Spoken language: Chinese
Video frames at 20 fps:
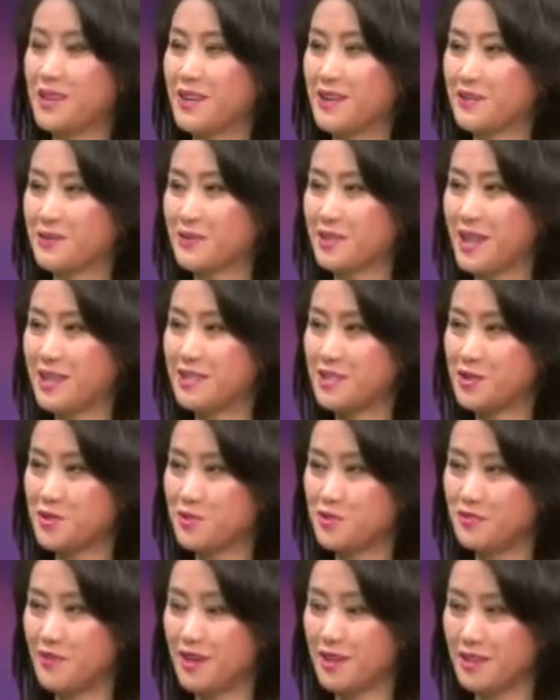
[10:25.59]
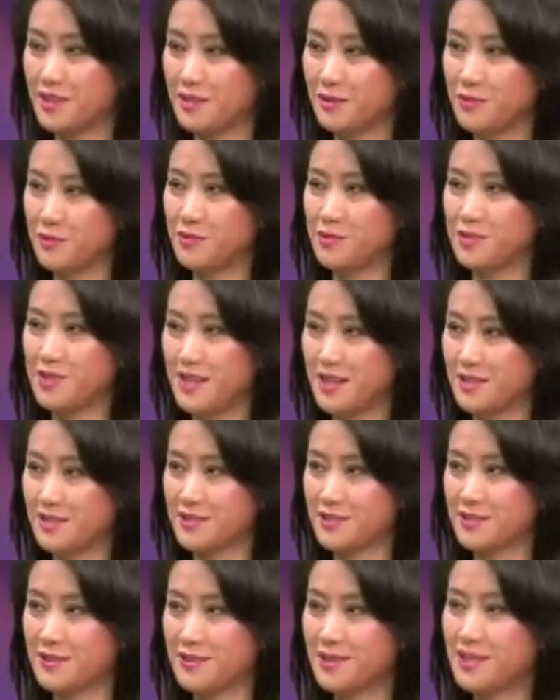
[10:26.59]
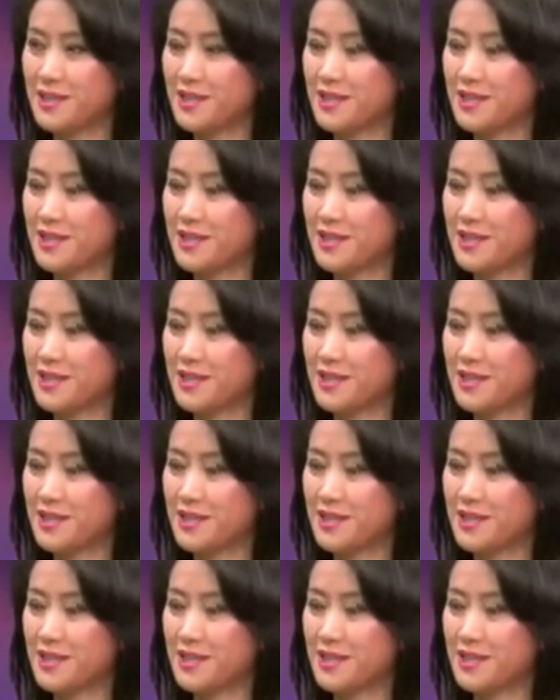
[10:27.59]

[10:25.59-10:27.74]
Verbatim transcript: 当中，他在出访了很多国家之后，